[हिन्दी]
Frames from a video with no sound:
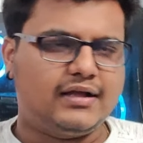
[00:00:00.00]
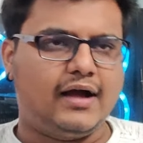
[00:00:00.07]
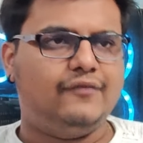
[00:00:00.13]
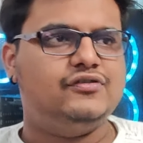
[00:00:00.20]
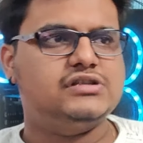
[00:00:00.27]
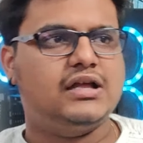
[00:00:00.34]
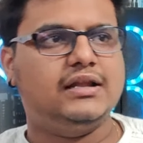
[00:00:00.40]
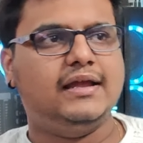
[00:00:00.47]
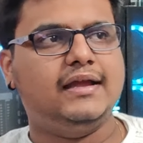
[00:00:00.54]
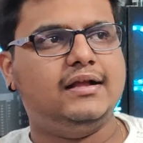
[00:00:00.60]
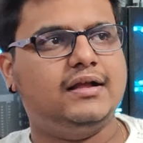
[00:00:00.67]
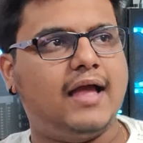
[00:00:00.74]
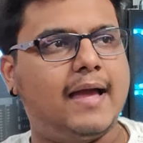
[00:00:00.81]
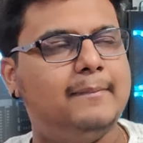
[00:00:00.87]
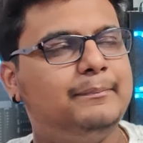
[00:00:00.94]
काफ़ी ज़्यादा
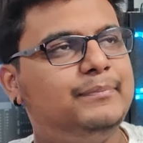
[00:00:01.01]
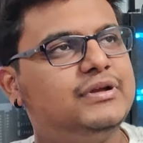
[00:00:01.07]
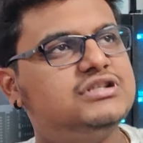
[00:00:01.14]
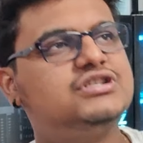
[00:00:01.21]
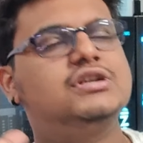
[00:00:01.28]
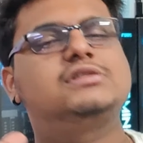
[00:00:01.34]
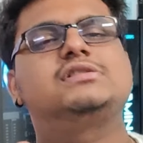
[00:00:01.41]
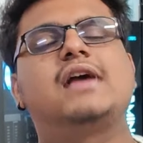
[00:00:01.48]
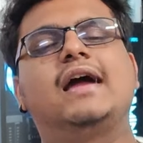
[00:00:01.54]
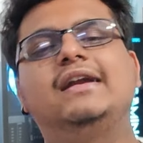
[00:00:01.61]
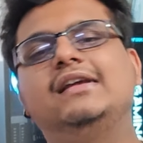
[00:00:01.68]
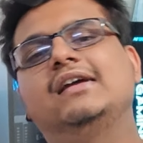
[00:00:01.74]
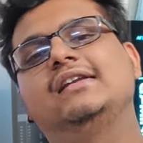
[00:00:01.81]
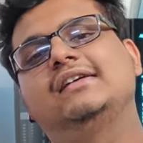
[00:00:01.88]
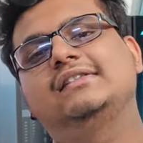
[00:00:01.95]
एक एम्बिशियस
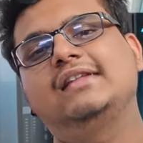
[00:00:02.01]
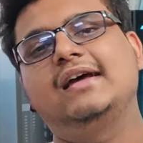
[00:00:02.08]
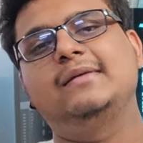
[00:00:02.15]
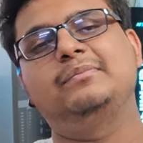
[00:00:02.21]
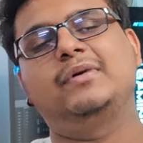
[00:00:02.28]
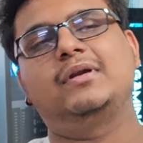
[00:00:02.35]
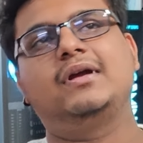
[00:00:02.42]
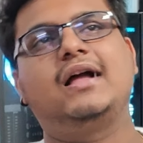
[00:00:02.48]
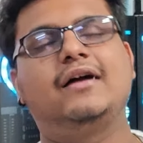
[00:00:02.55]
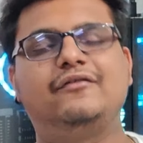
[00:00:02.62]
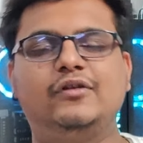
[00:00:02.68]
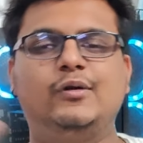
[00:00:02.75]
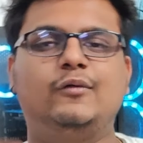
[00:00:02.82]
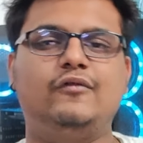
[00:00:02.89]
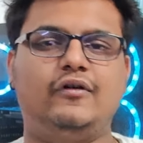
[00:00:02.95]
आइडिया लगता है पर
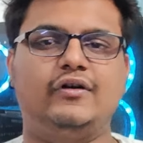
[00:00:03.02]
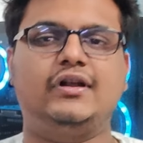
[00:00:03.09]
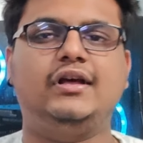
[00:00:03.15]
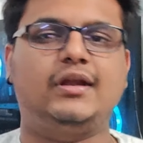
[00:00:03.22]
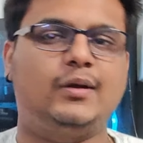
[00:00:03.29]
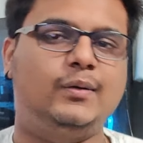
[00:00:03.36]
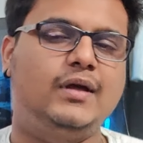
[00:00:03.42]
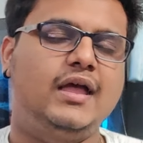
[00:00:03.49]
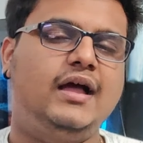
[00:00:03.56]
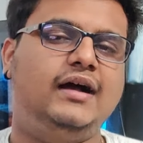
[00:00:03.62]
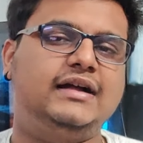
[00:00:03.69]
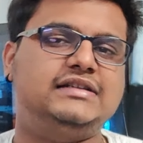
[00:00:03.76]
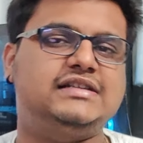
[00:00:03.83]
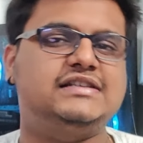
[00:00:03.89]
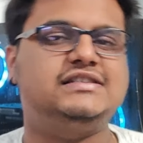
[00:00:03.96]
काफ़ी लुक फॉरवर्ड कर रहा हूँ
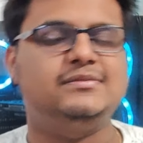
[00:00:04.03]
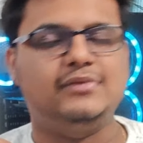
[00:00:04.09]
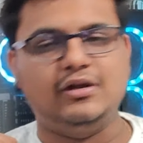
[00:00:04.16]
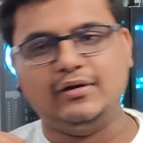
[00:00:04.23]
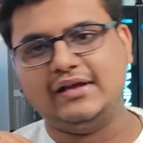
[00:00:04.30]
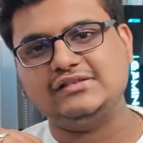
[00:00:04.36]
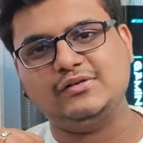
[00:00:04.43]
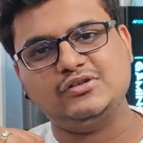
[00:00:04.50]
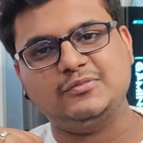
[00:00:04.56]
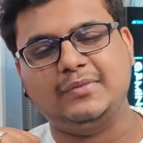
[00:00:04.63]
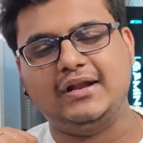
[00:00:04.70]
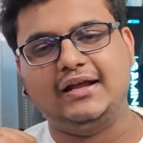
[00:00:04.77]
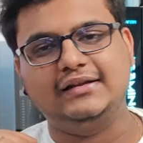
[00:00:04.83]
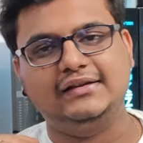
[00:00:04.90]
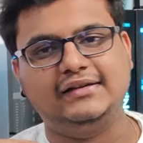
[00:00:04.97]
अगर सच्ची में लोग ऐसा कुछ
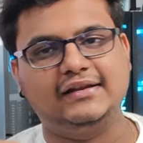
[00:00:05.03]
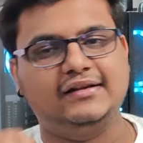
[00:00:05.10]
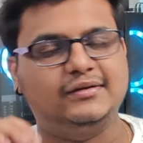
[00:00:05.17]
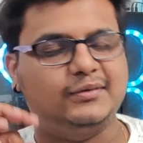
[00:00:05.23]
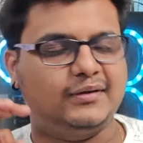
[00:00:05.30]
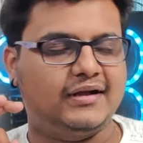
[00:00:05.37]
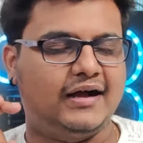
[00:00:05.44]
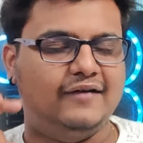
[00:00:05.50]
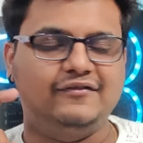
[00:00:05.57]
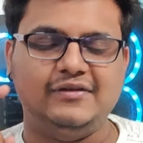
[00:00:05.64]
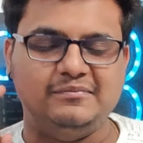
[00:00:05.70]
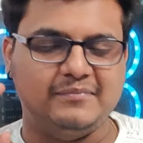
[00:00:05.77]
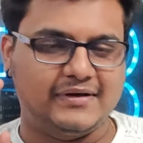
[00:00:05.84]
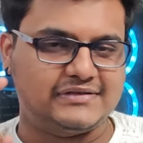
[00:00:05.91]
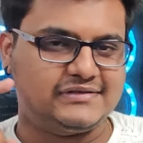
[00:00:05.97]
बना देते ना तो काफ़ी
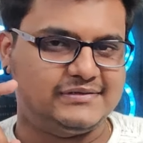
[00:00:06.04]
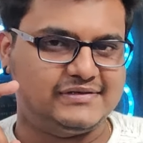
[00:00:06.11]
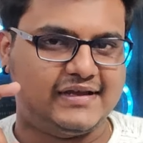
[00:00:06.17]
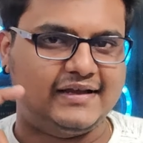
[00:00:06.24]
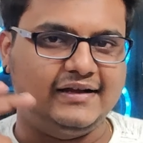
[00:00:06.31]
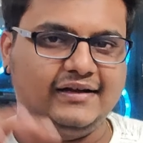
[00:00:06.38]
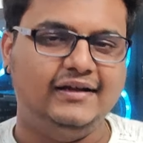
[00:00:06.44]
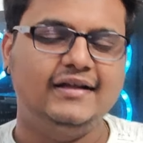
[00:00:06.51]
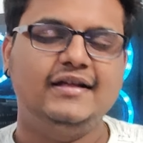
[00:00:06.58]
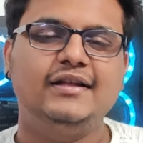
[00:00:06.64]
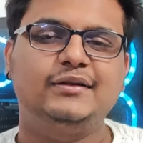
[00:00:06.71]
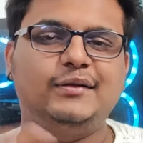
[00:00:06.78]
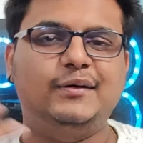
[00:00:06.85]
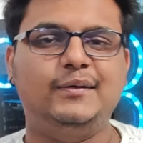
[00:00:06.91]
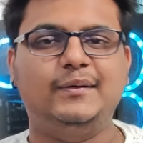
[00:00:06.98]
मस्त हो जाएगा
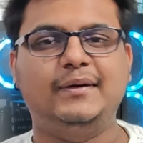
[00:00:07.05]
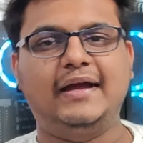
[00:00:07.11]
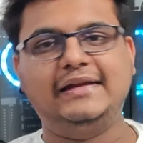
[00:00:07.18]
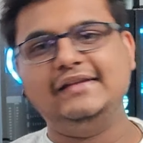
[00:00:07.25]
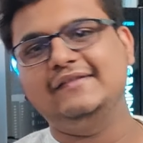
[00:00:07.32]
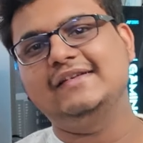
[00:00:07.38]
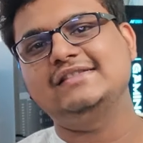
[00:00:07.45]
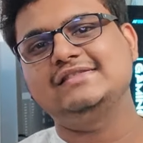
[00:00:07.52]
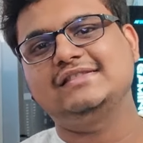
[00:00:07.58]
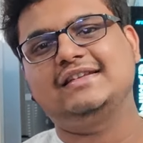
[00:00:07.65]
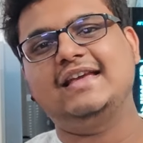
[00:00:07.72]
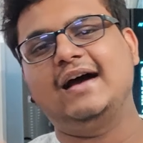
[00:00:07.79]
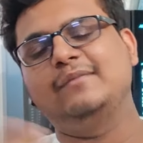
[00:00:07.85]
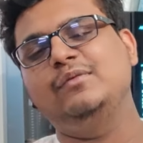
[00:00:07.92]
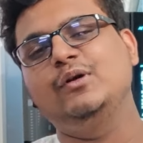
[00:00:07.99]
तो एनी
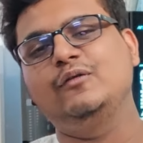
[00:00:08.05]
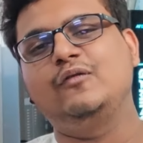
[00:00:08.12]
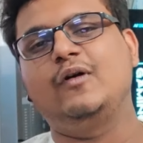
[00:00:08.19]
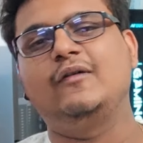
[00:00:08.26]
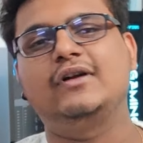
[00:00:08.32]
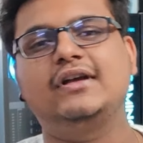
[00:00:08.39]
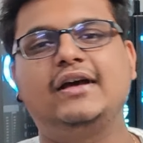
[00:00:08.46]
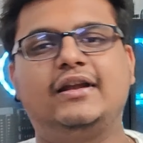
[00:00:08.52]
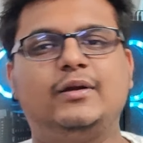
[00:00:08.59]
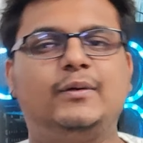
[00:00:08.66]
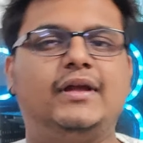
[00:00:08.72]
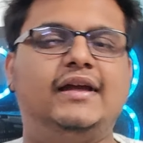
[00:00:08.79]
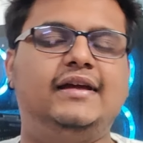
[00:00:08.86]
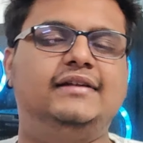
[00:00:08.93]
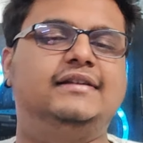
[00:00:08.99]
क्या आप लुक फॉरवर्ड कर रहे हो
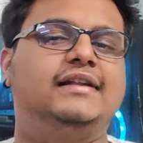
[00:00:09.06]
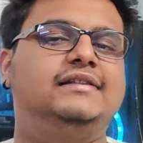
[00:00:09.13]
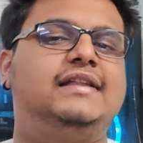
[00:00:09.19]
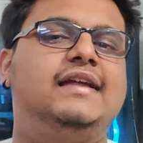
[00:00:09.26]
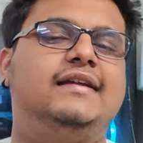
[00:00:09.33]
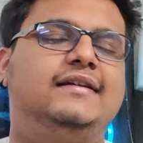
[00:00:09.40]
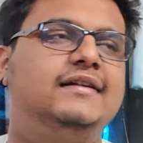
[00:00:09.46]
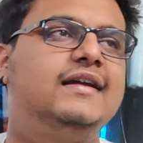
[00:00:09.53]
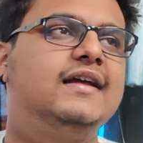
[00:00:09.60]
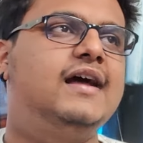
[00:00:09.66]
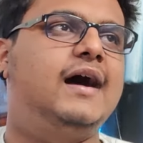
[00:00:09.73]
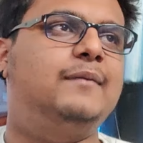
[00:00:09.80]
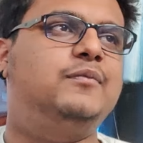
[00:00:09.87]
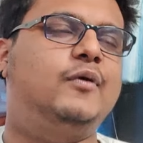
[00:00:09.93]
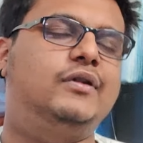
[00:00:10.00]
क्या या नथिंग
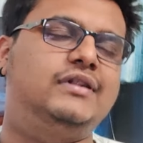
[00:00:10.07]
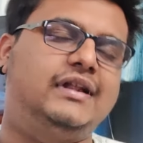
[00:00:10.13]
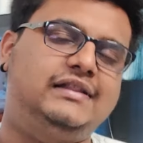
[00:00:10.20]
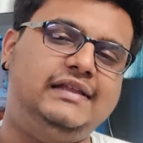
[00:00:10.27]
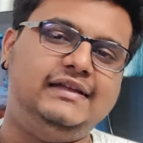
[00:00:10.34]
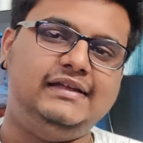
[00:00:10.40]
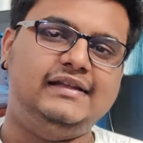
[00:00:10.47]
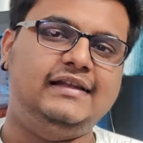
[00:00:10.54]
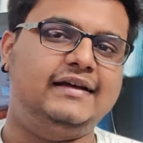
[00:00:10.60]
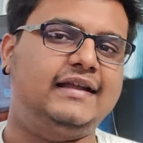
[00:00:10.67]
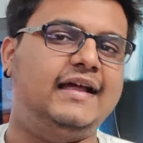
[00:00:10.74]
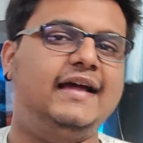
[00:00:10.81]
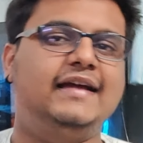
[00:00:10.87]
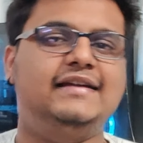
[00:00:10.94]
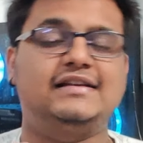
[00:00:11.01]
आपको नथिंग नथिंग ही लग
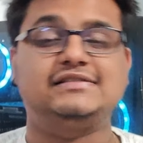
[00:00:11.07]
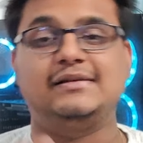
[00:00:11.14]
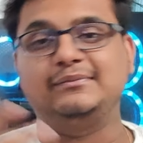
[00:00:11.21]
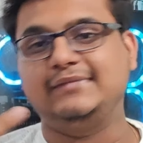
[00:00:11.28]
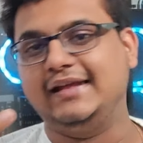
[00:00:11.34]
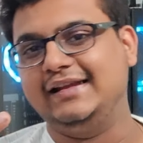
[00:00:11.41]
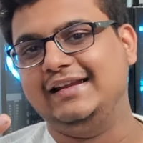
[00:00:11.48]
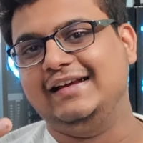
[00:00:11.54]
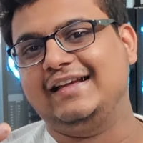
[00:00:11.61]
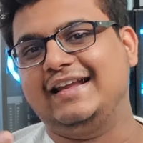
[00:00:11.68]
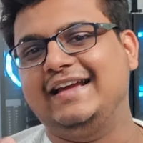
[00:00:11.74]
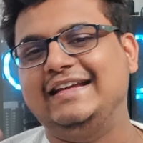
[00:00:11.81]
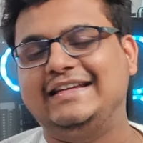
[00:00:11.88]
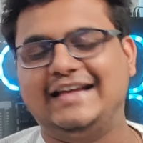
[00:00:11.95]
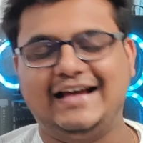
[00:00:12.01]
रहा है या समथिंग लग
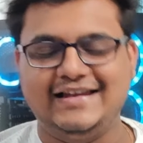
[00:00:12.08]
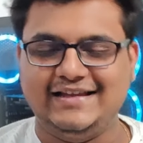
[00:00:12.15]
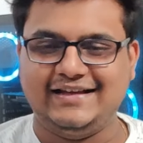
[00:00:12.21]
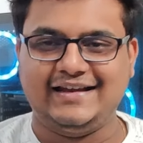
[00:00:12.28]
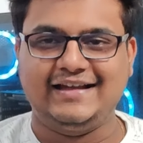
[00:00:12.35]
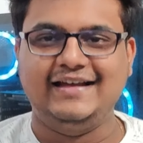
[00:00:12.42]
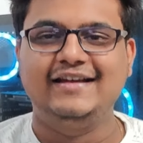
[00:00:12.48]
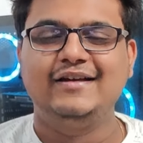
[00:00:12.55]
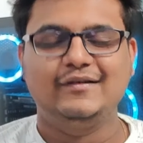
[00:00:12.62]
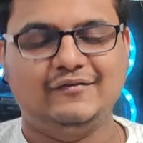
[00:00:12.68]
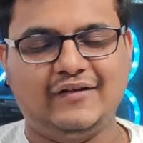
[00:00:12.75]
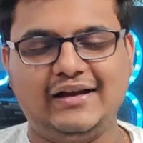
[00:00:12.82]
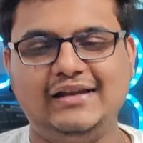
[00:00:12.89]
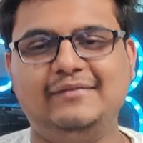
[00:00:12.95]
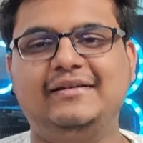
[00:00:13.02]
रहा है क्या लग रहा है
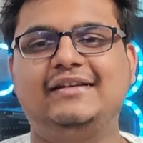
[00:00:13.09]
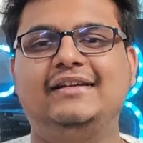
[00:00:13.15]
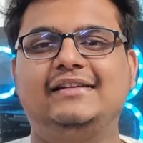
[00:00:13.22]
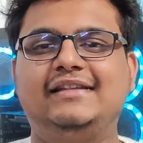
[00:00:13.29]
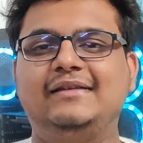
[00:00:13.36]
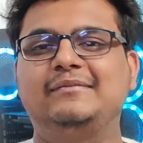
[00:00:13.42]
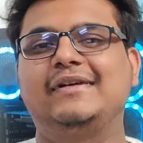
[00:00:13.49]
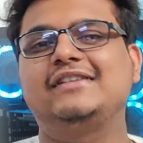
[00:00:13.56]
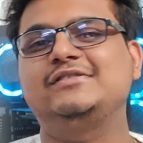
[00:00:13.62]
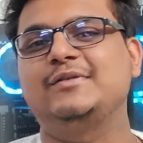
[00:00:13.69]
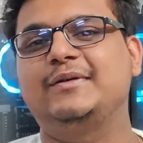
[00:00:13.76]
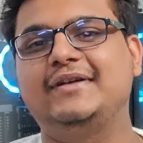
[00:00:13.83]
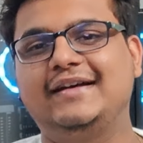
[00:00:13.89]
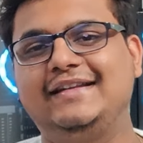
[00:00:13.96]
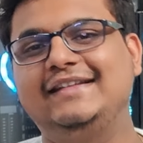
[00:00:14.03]
फाइनली मैंने नथिंग पे एक
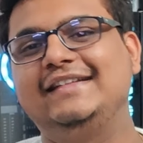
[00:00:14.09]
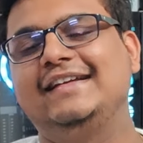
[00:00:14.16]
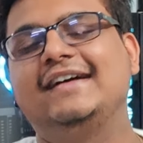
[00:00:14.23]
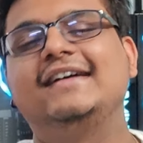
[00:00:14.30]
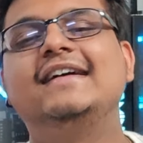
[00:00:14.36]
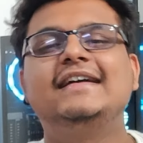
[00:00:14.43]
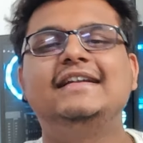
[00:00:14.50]
जोक कर ही दिया